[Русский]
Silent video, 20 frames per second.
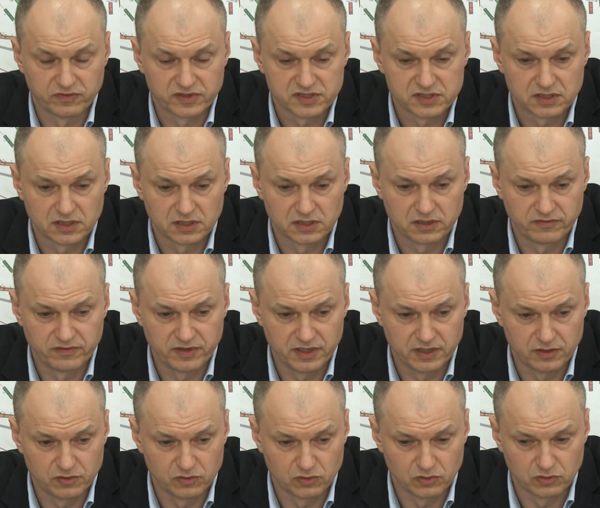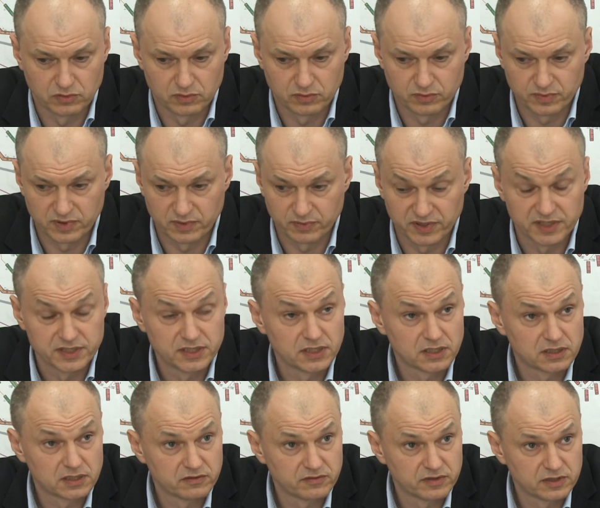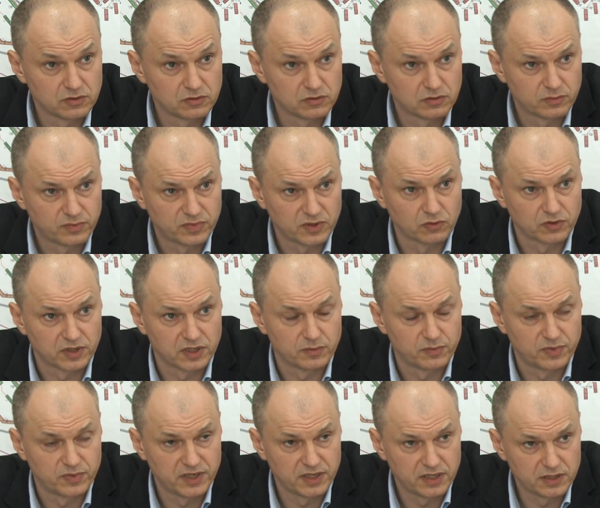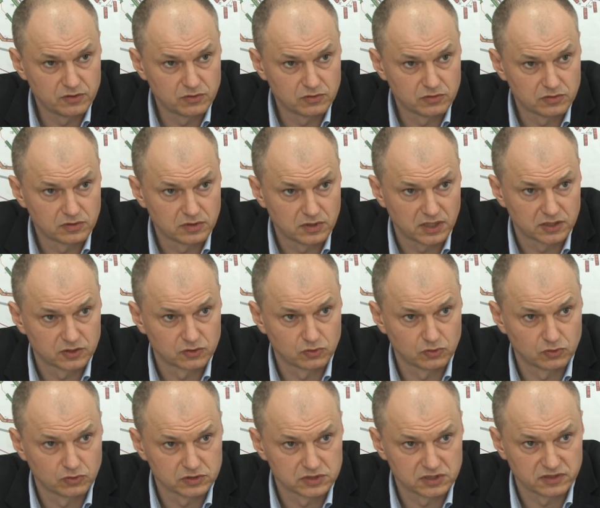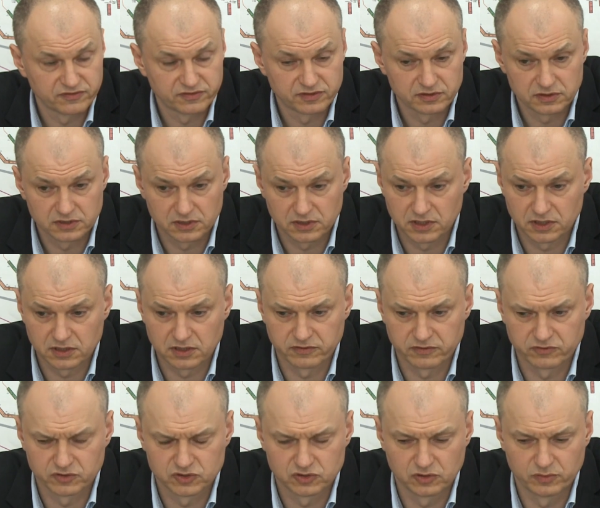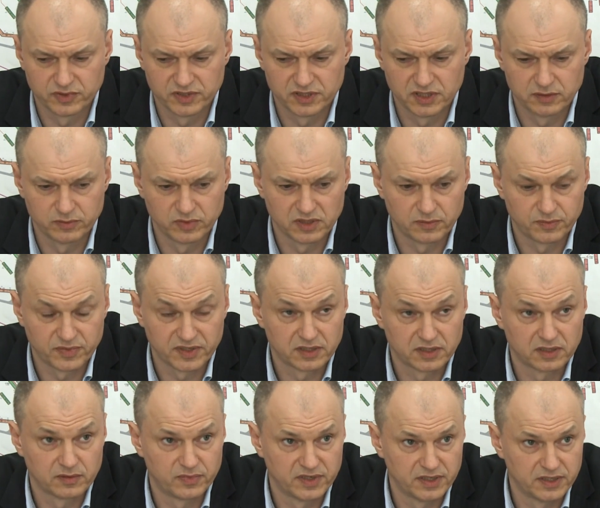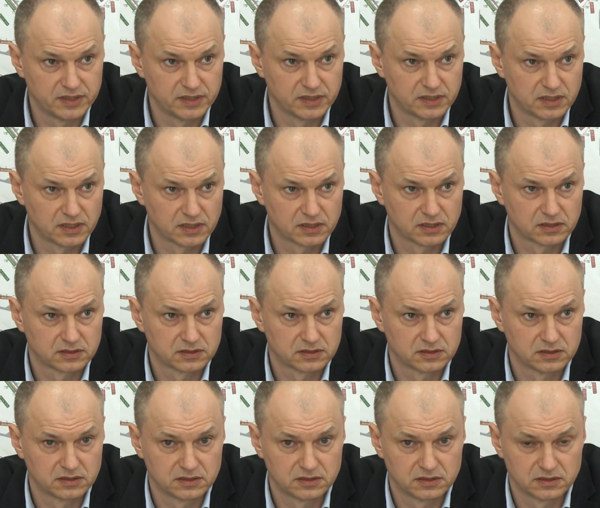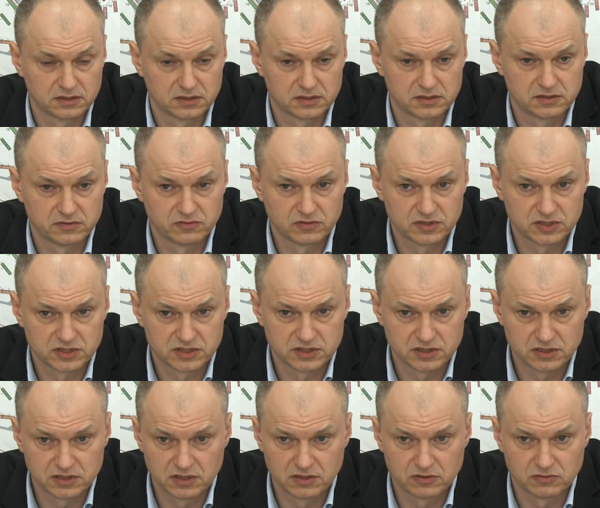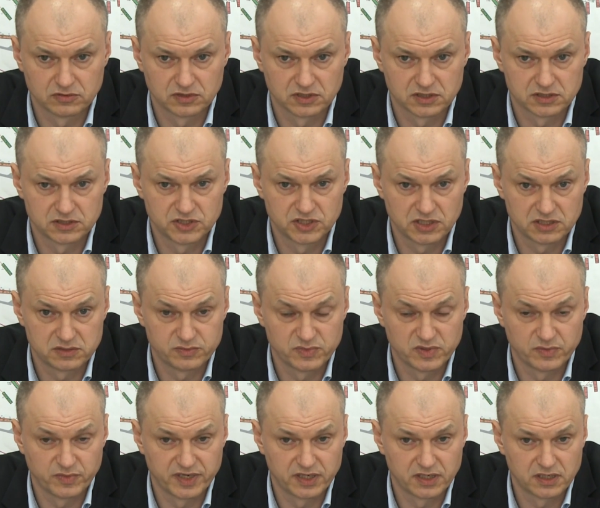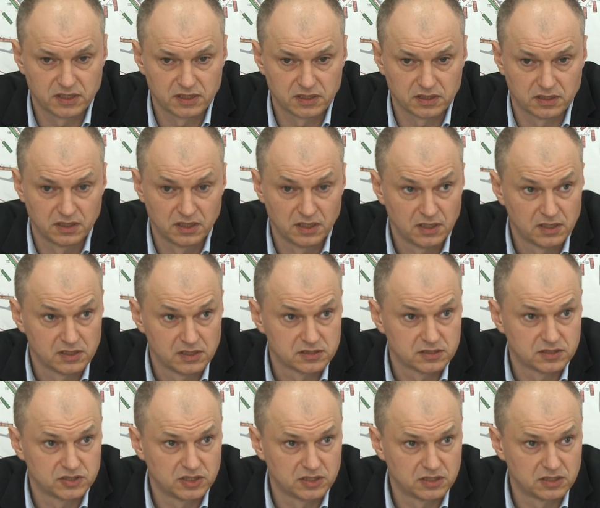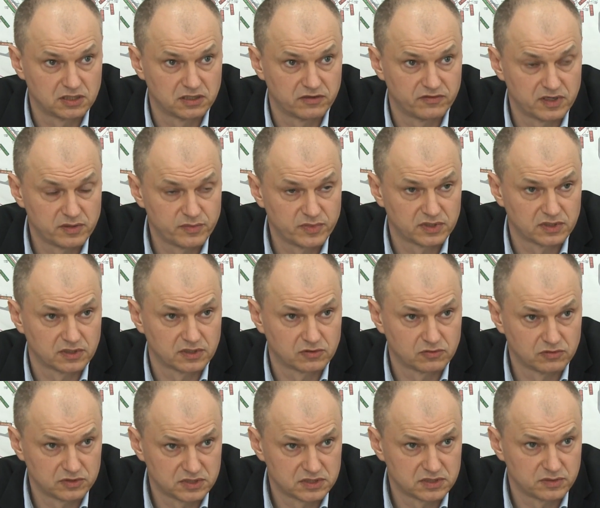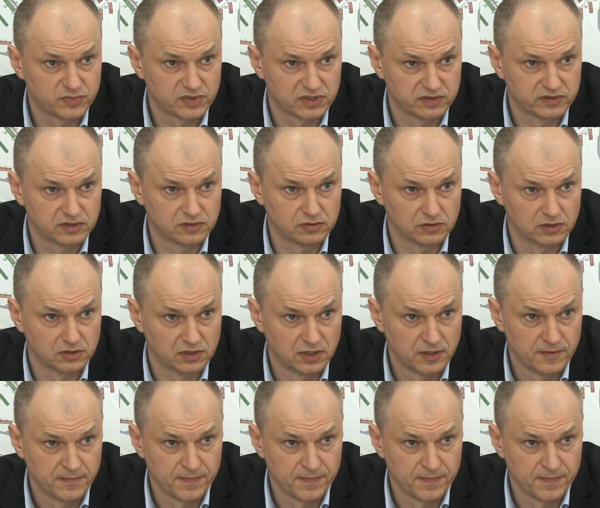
восстановлению, по планированию, по укреплению откосов, для того, чтобы не было подтоплений, так как э, на сегодняшний день у нас часть мемориала значительное время находится под водой.